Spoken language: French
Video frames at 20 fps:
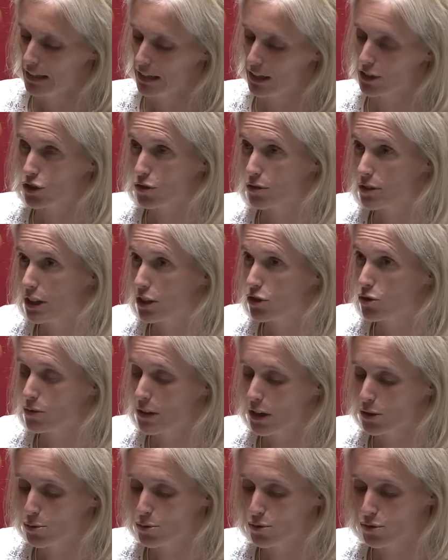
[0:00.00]
L'Agence
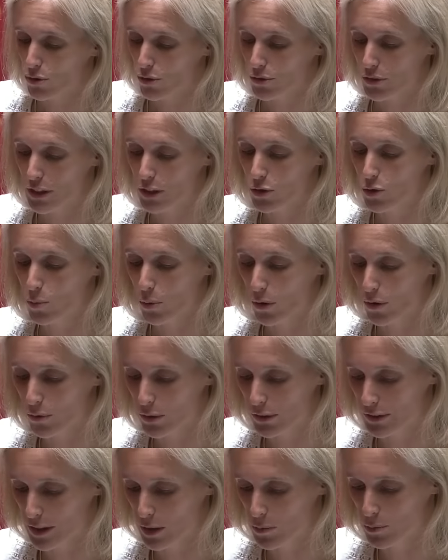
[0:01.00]
régionale de santé de
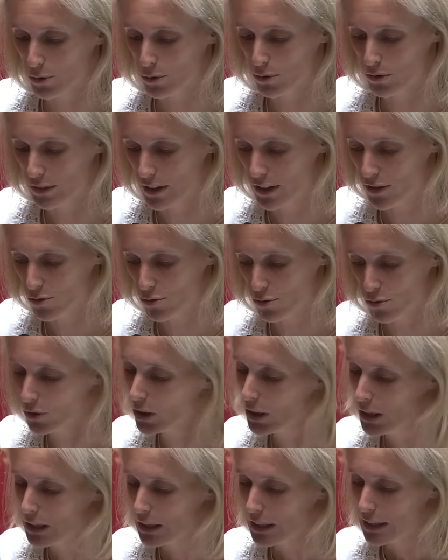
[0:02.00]
Provence-Alpes-Côte
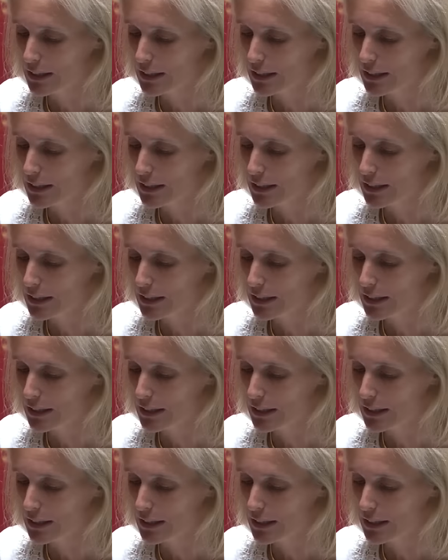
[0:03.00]
d'Azur